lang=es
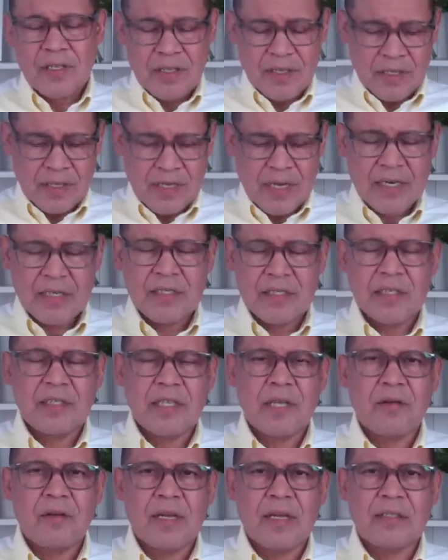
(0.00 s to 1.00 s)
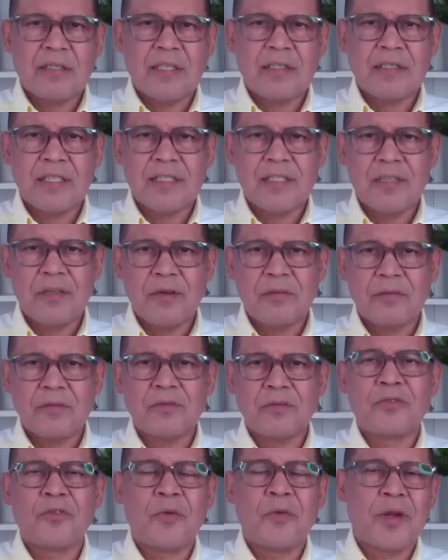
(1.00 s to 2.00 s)
que resistieron la tentación,
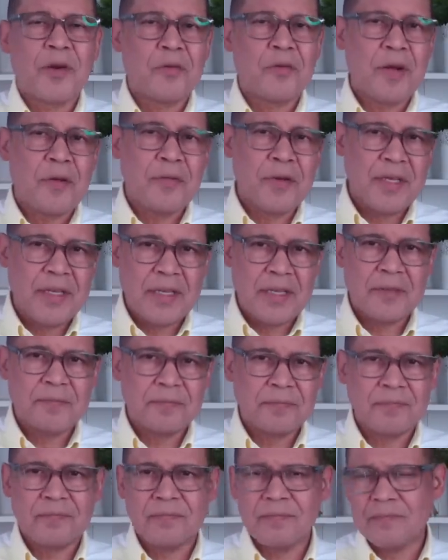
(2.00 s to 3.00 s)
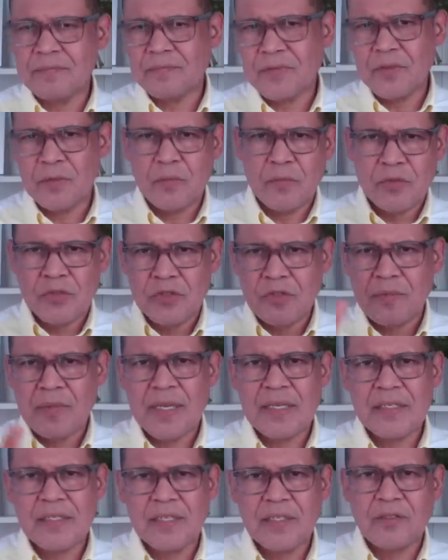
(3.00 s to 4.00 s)
tuvieron una vida mucho
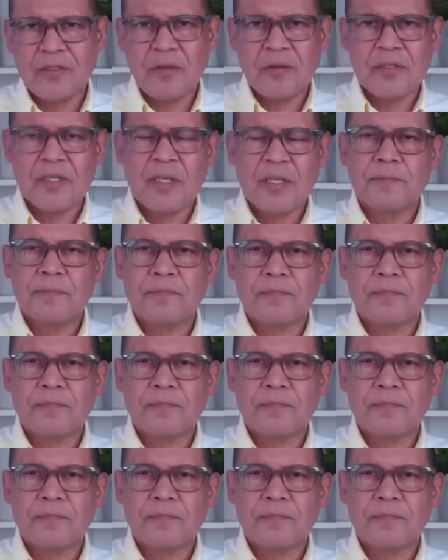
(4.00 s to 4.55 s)
más exitosa